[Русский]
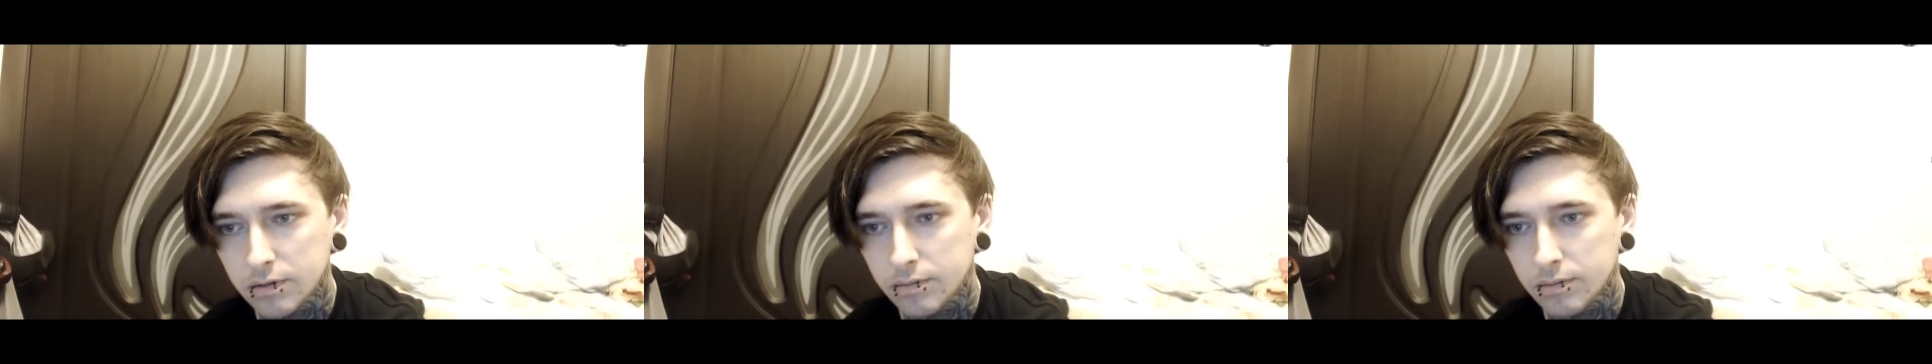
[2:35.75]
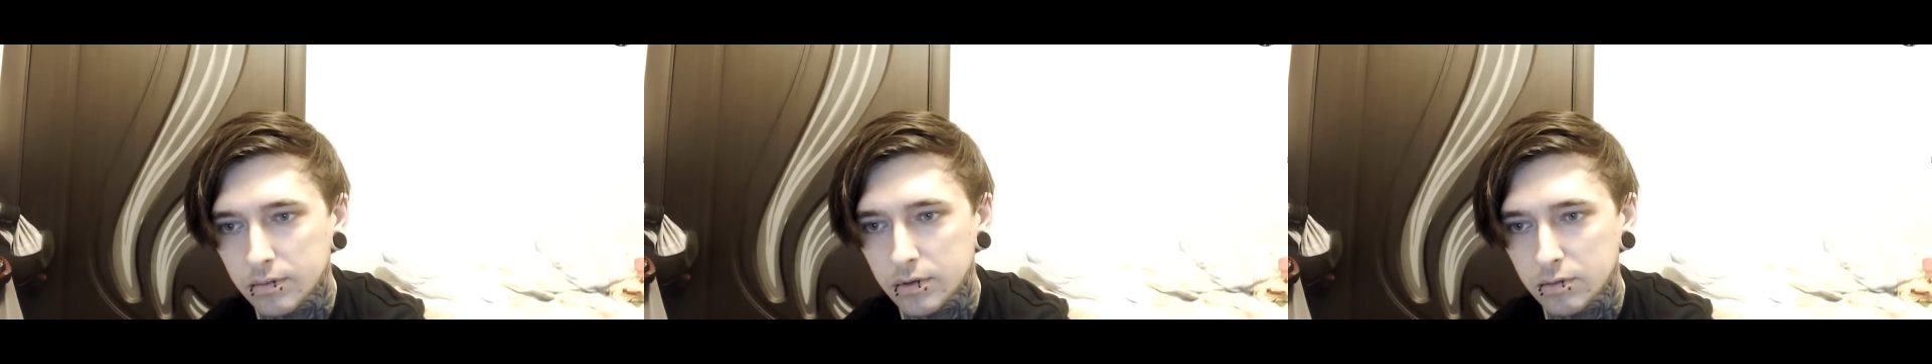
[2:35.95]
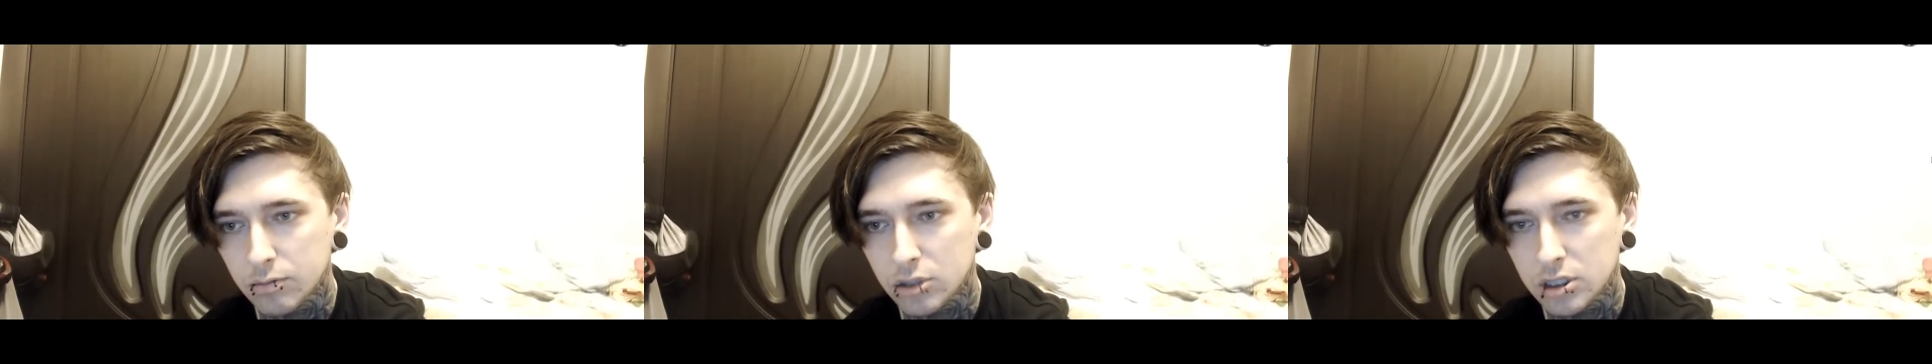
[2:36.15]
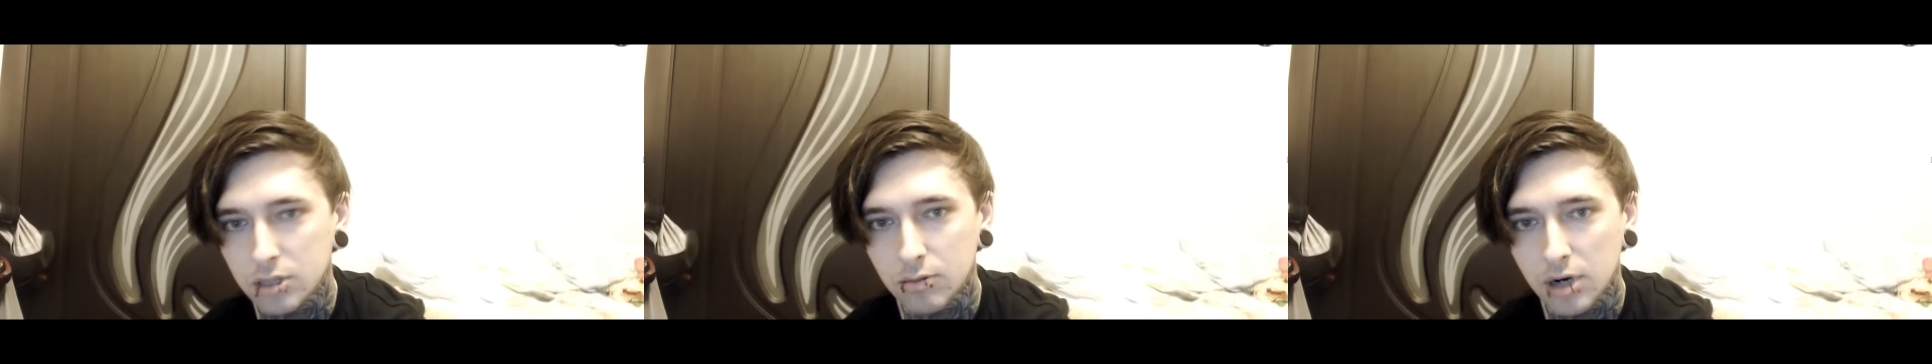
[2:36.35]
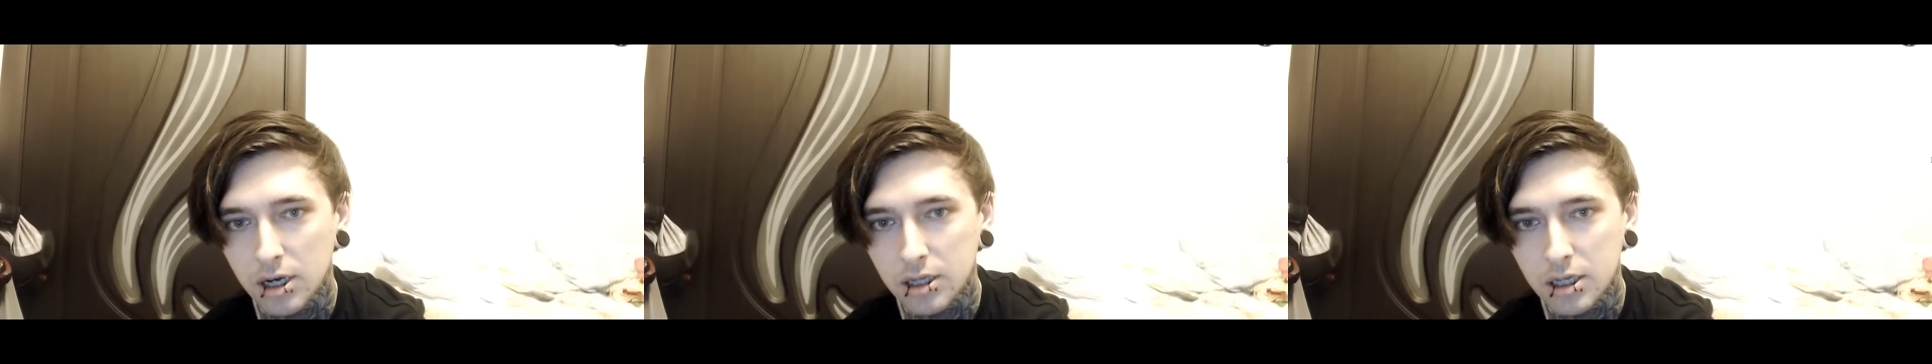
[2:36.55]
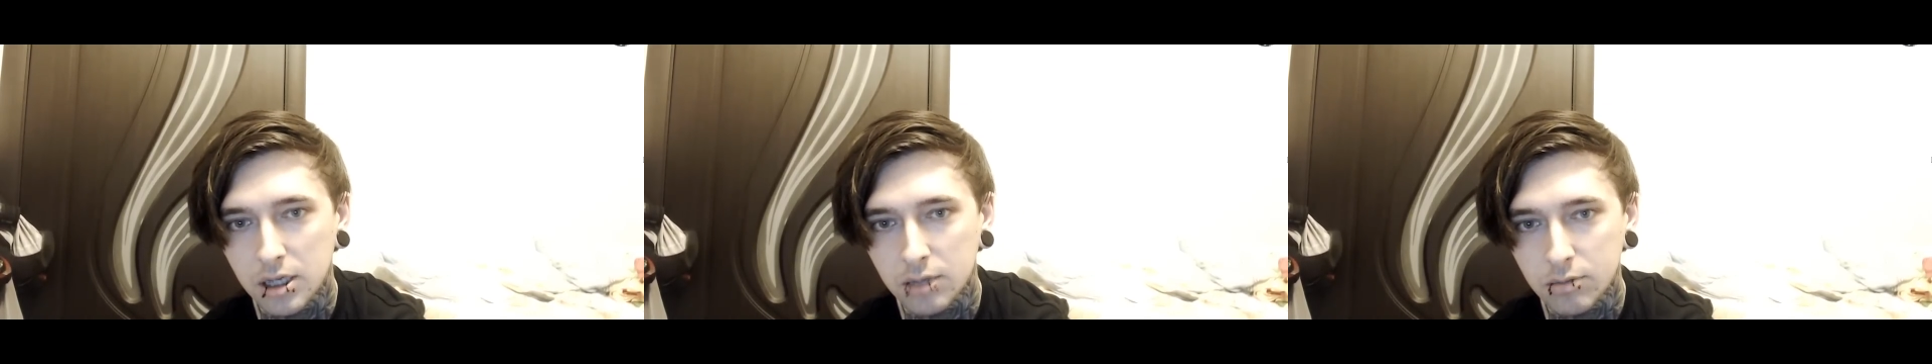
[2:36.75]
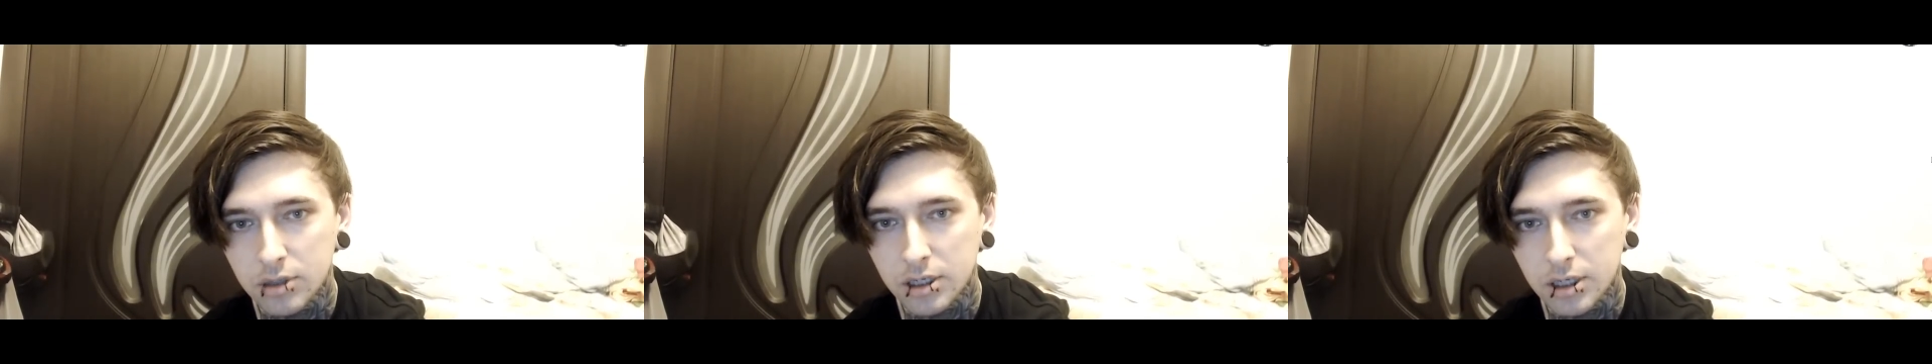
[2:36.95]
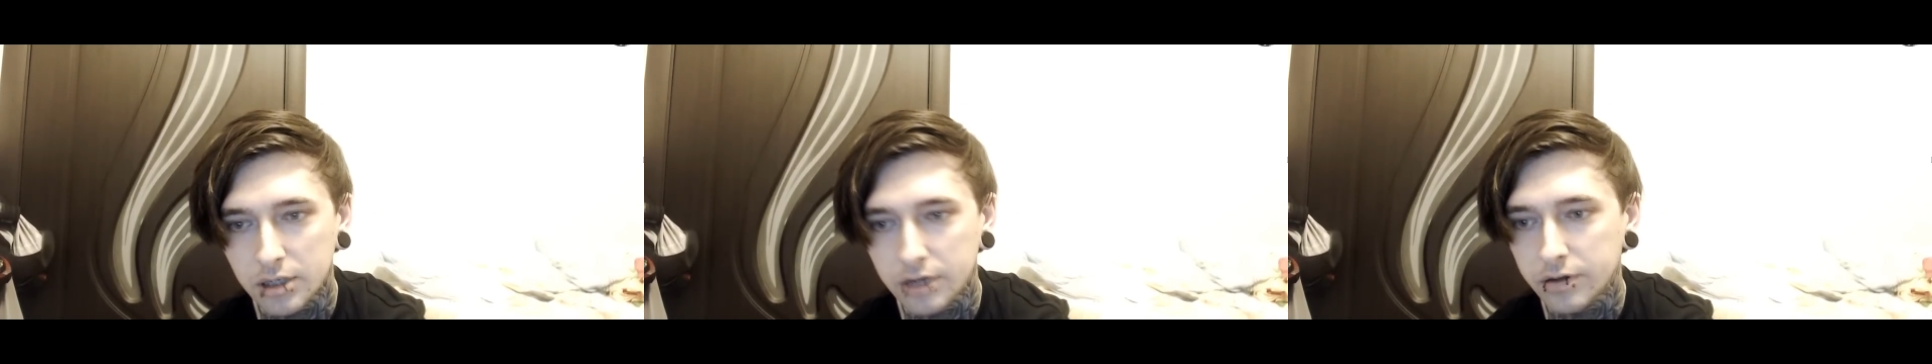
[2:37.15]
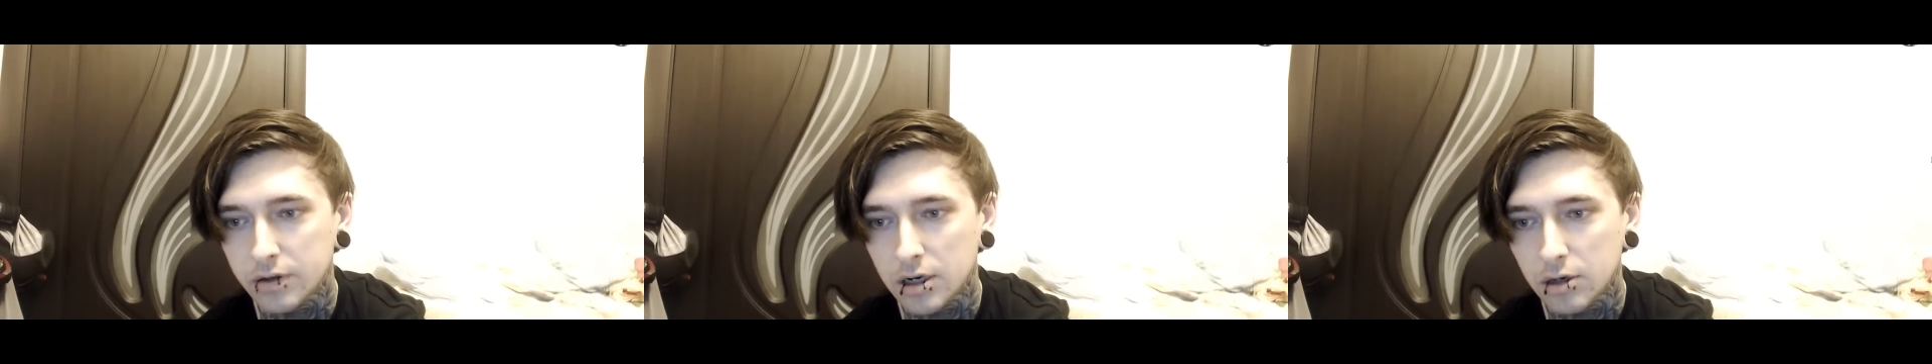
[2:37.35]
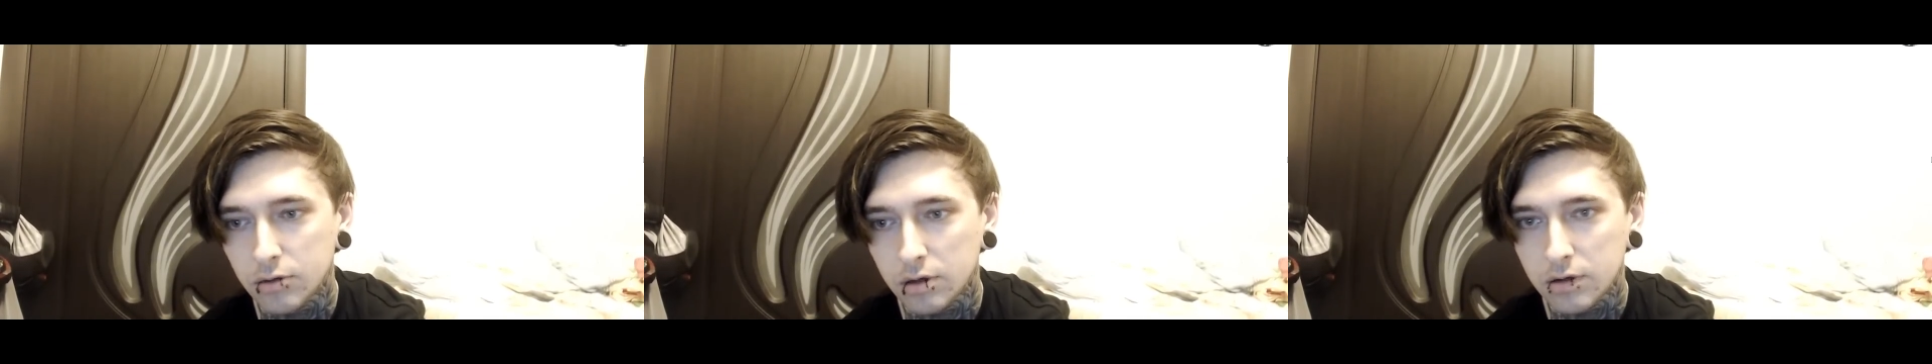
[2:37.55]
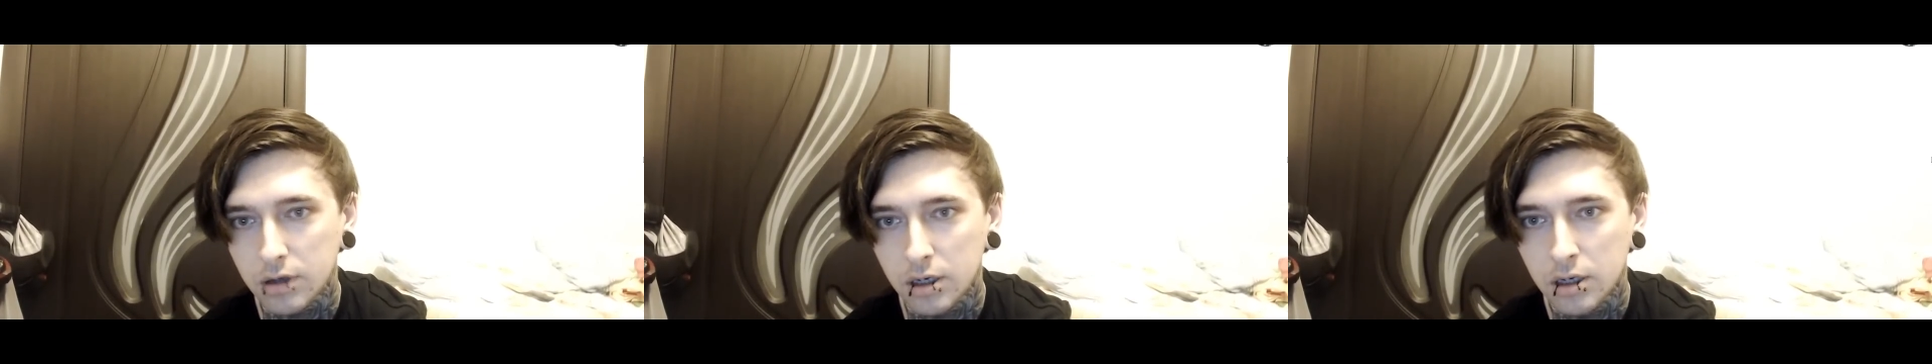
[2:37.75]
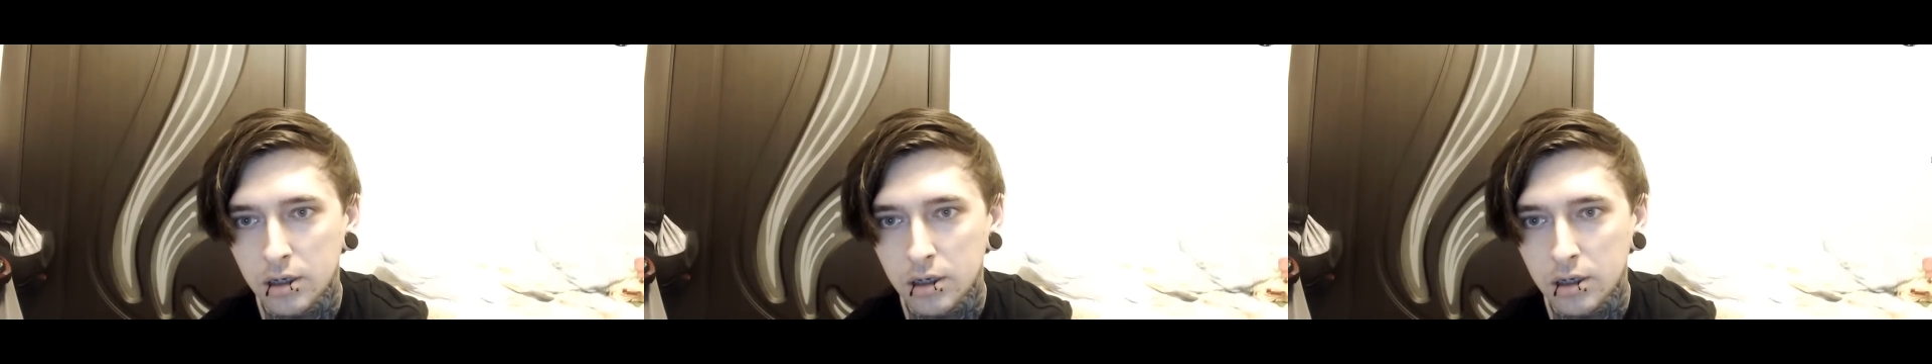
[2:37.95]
Смешным каналом, где я стираю носки.